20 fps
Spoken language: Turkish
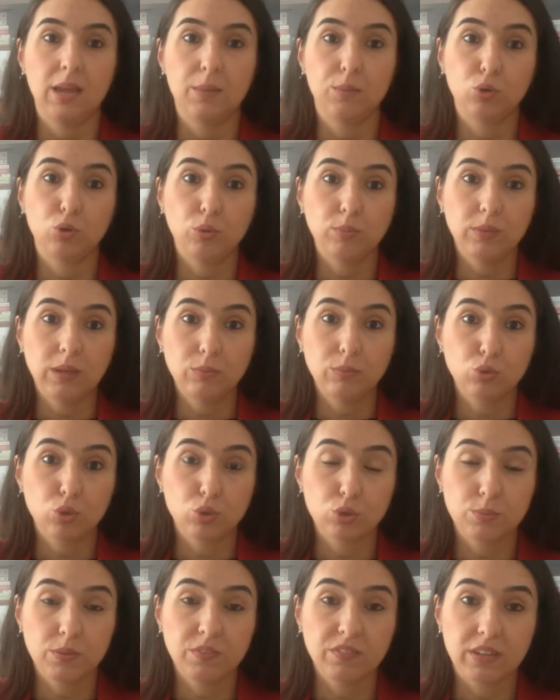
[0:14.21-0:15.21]
Problem
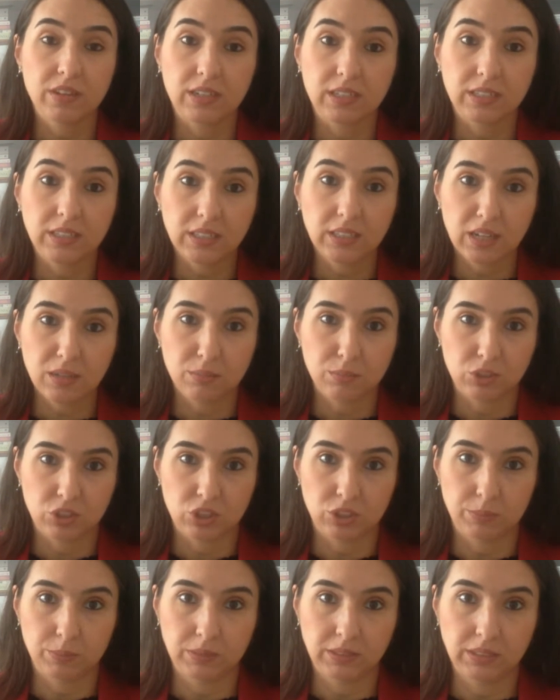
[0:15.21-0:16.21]
çözme ve karar alma
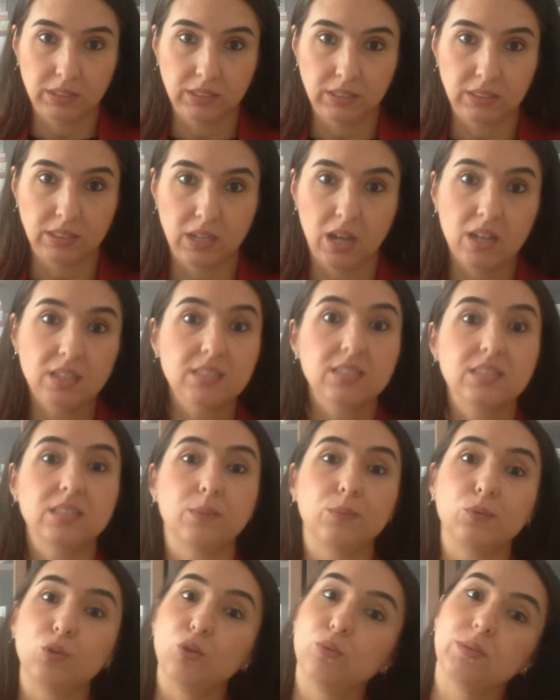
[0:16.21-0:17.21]
aşamalarında aslında
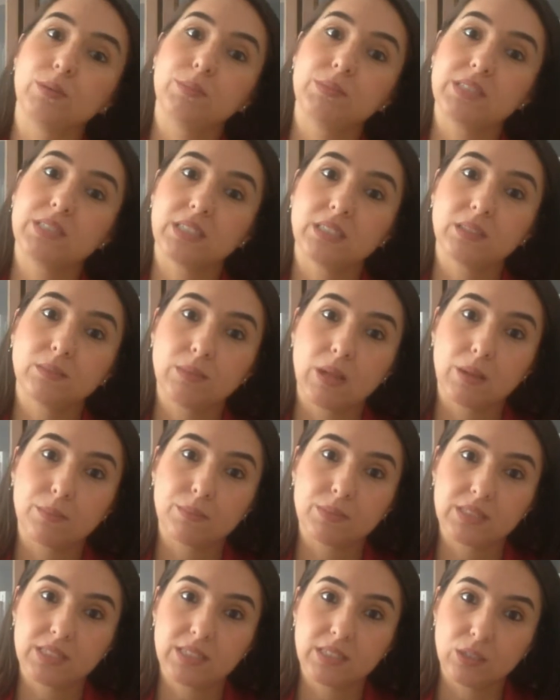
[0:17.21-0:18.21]
problemi
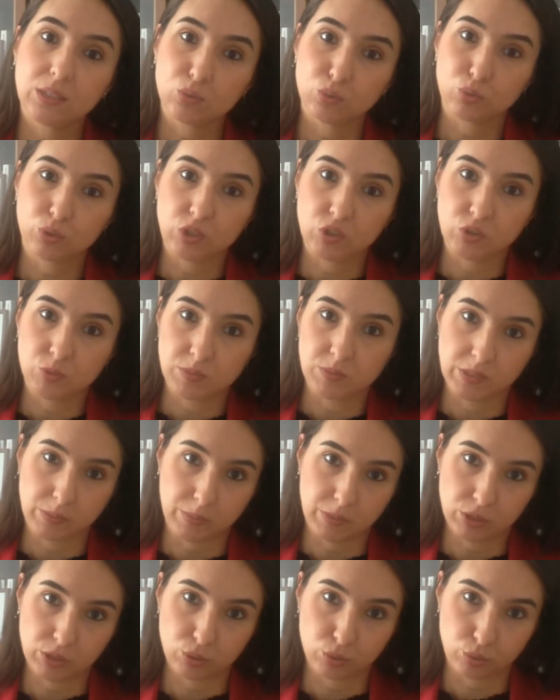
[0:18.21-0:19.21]
tanımlanmasıyla sürecimize
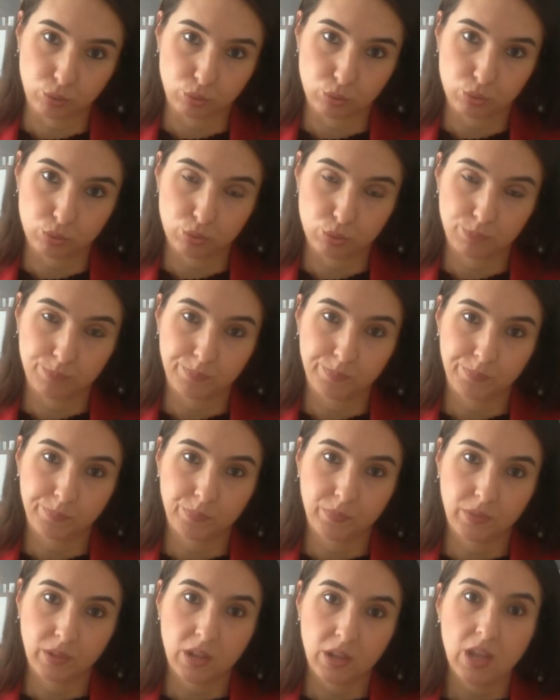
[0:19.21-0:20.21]
başlıyoruz.
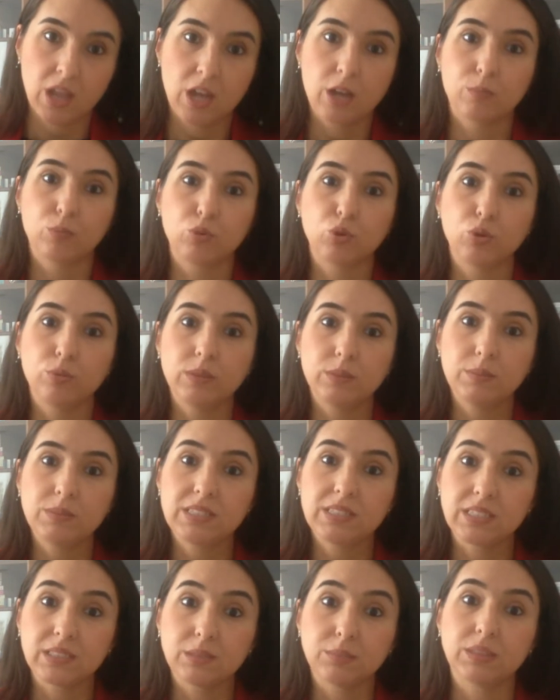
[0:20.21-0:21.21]
Problemi
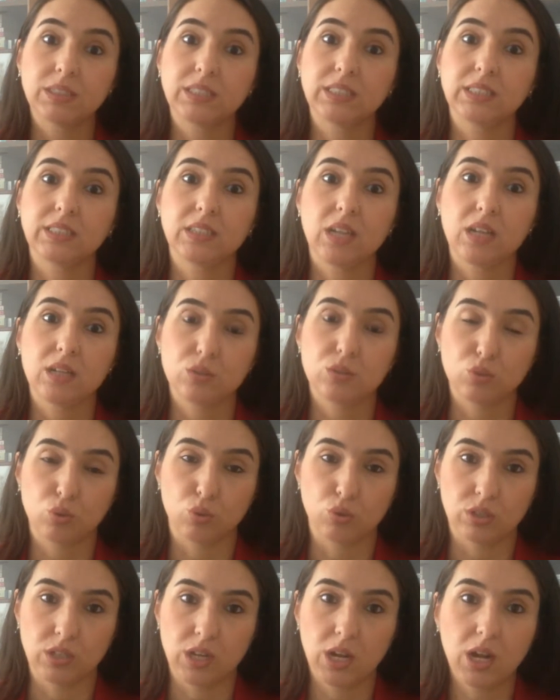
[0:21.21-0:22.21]
tanımladıktan
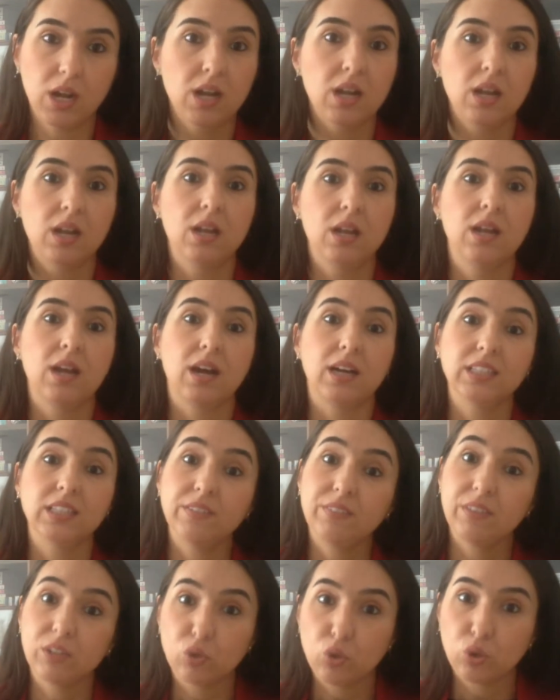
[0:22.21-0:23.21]
sonra
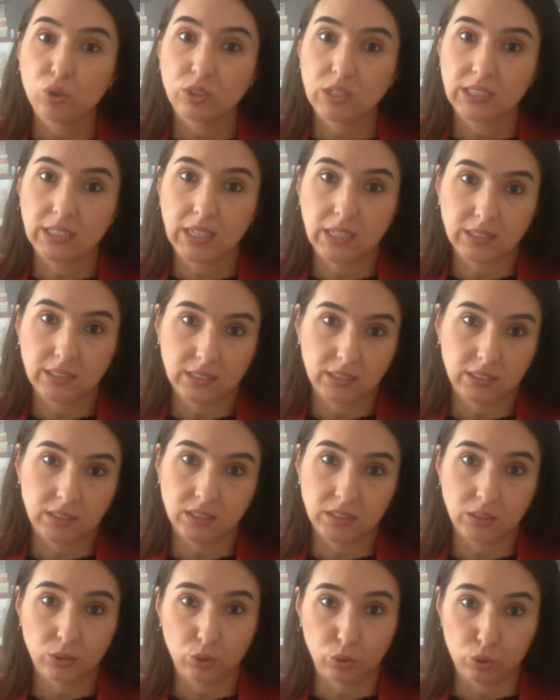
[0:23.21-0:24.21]
ana ve kök nedenlerini
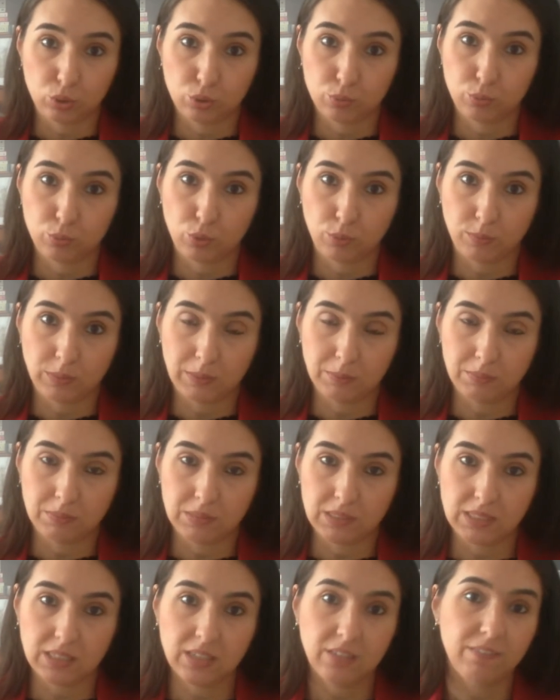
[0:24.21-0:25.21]
ayırıyoruz
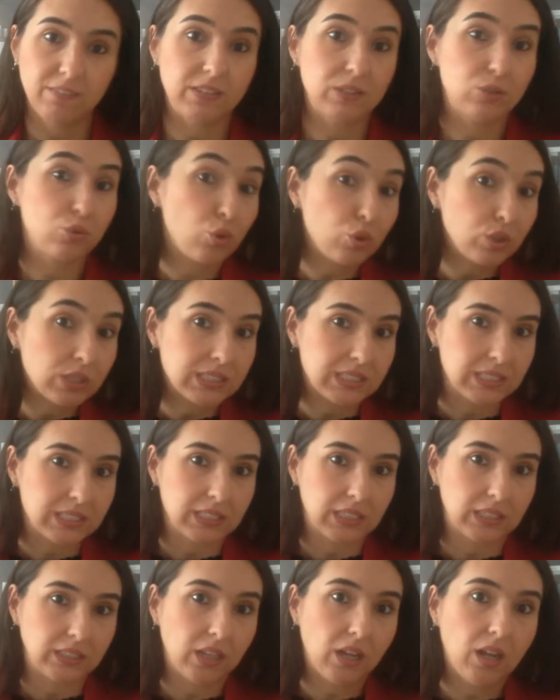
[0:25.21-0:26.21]
problemimizi ve
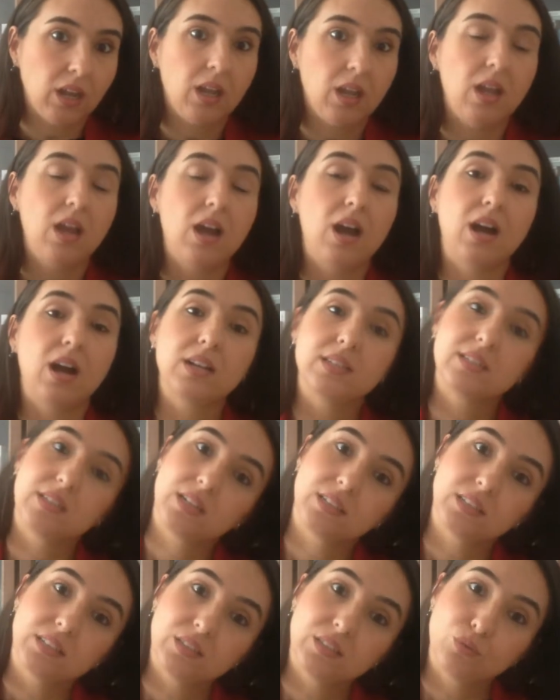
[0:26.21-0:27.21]
sonrasında da
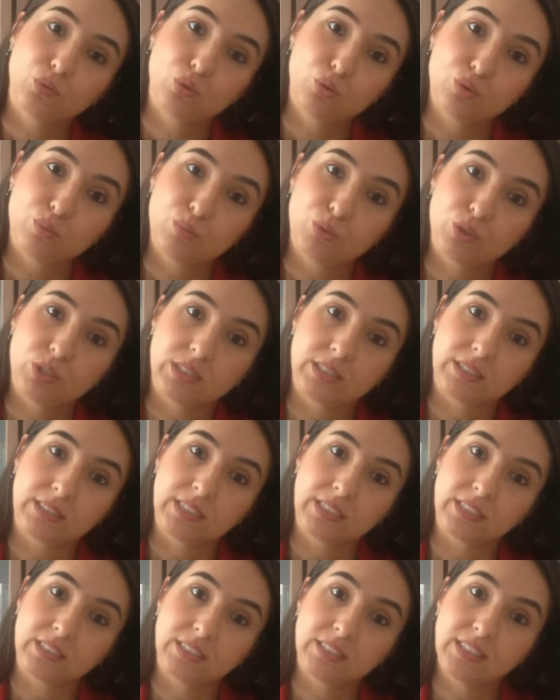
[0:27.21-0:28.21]
alternatif çözüm
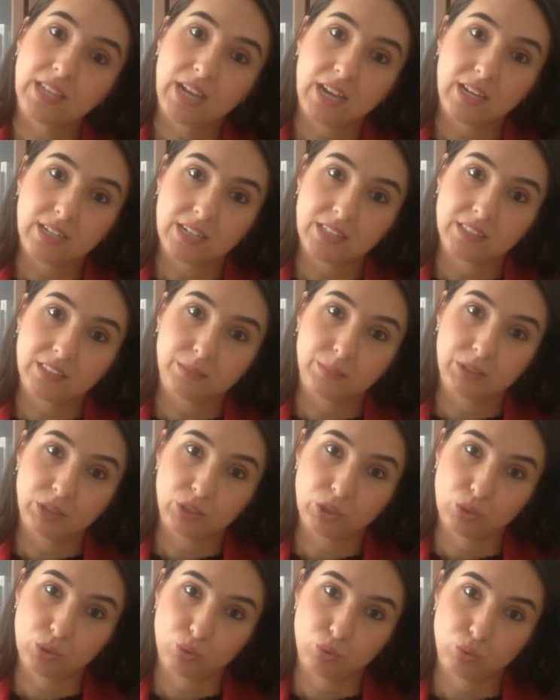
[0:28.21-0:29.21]
önerilerini değerlendirmeye
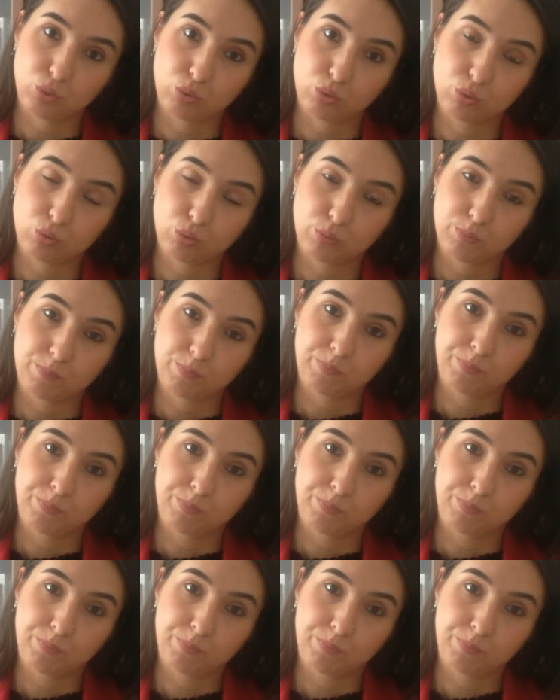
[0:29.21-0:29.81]
çalışıyoruz.